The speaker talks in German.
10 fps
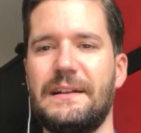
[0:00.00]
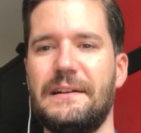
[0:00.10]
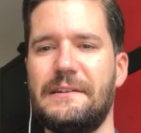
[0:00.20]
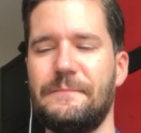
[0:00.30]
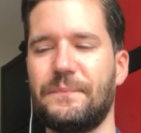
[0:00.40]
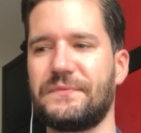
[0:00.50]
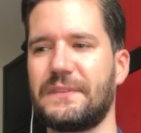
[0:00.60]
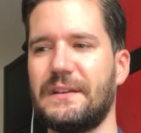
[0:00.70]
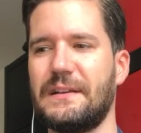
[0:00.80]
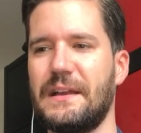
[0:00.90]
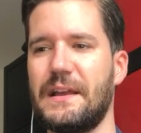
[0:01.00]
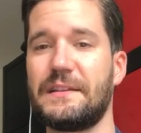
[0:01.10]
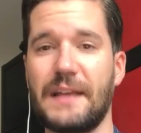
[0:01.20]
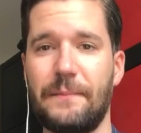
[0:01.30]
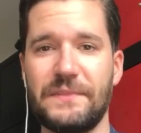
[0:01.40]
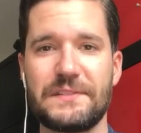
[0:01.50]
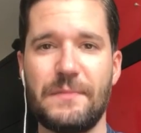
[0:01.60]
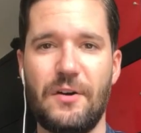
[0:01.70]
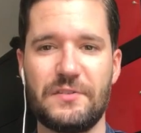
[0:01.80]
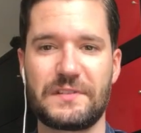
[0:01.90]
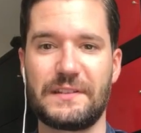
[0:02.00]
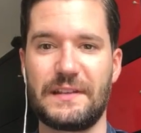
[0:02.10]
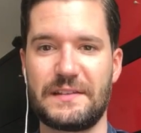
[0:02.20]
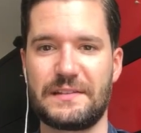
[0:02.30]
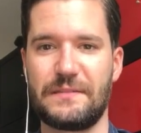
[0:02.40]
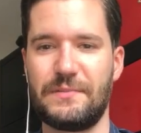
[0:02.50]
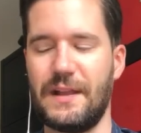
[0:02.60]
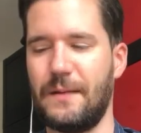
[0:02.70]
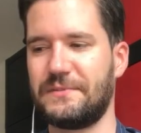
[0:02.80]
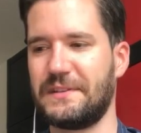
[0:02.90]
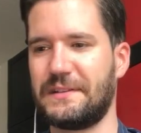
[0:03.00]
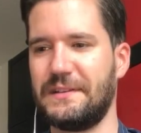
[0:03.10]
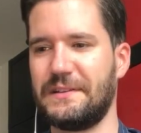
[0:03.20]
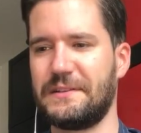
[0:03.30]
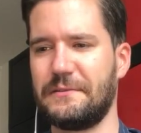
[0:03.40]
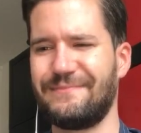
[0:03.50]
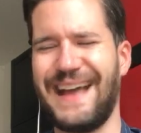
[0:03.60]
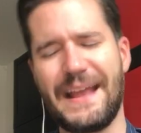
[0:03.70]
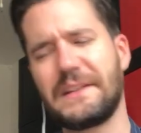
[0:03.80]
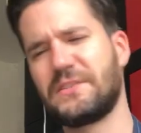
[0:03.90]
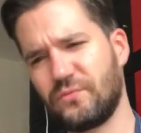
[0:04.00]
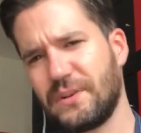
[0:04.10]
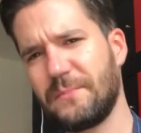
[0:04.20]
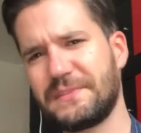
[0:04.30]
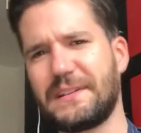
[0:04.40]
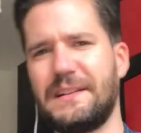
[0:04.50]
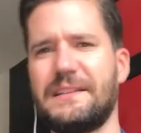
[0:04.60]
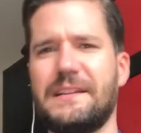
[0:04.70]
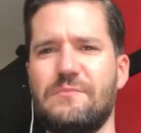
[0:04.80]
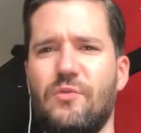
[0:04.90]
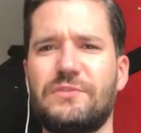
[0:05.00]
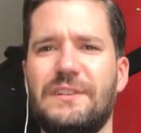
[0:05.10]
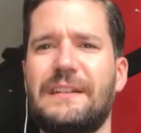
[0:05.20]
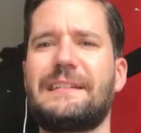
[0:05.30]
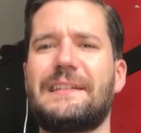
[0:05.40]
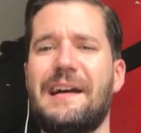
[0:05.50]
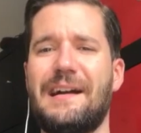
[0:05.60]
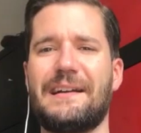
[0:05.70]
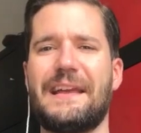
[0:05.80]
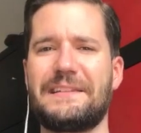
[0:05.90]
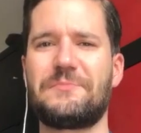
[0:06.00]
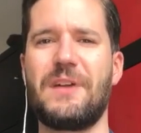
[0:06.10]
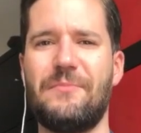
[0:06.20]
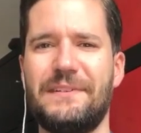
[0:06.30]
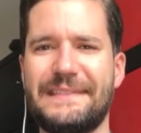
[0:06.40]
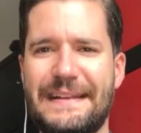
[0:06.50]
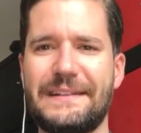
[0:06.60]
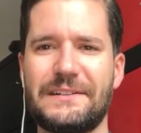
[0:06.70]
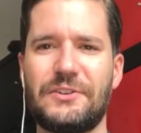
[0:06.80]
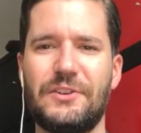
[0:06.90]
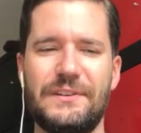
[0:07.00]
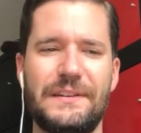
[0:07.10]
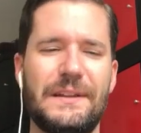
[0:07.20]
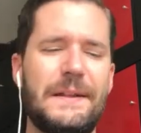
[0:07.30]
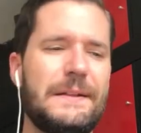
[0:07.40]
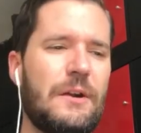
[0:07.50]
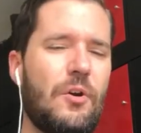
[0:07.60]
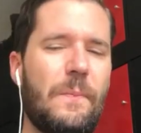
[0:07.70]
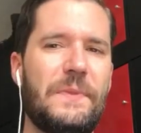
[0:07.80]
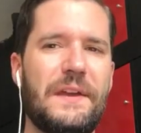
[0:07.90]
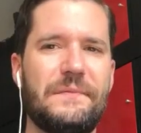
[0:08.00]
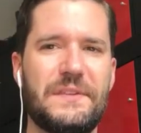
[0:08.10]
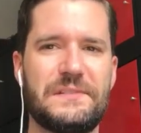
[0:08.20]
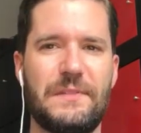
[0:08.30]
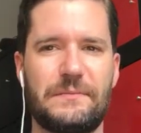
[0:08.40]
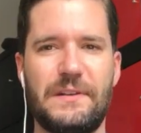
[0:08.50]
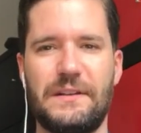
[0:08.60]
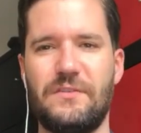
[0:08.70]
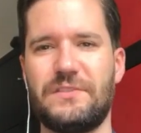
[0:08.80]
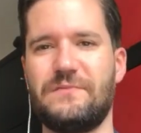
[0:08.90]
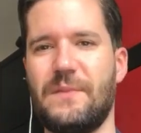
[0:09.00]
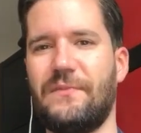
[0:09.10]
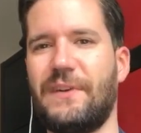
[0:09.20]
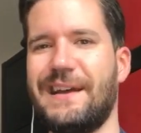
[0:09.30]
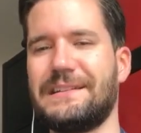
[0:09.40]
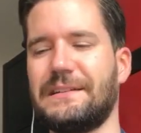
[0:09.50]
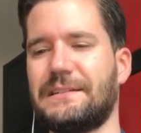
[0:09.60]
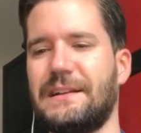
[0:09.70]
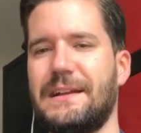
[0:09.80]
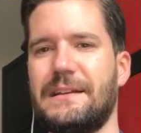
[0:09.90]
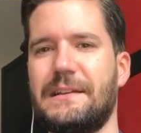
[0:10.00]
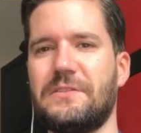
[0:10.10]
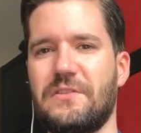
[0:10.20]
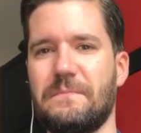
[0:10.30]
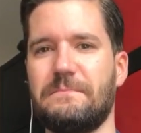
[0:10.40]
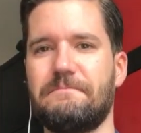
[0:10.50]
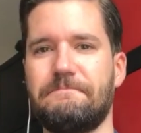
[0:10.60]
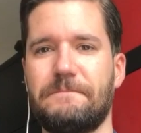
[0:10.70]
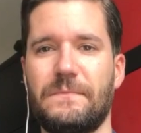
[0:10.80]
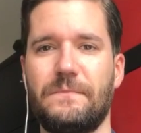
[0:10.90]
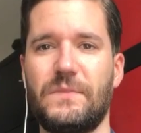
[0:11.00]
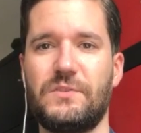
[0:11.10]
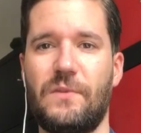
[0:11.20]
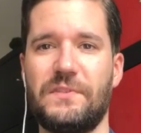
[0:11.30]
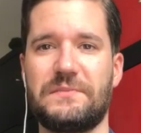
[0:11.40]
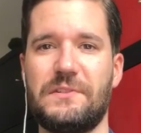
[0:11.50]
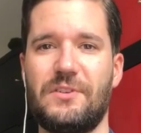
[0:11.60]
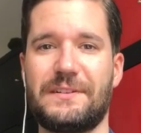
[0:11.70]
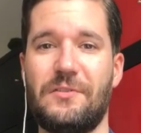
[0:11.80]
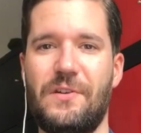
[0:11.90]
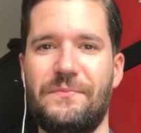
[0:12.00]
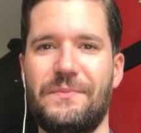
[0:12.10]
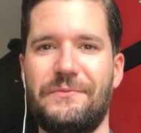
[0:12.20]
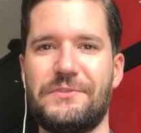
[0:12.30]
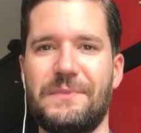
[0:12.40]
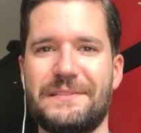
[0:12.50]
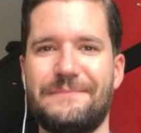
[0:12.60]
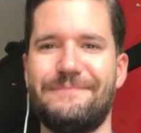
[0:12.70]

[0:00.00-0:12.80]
Ähm, ich habe das mal ausgetestet, bin absichtlich eigentlich unabsichtlich an den Montag gegangen, hätte es mir aber denken können. Und ähm, das merkt man genauso wie am Freitag enorm. Ich hoffe, das Video hat geholfen. Viel Spaß.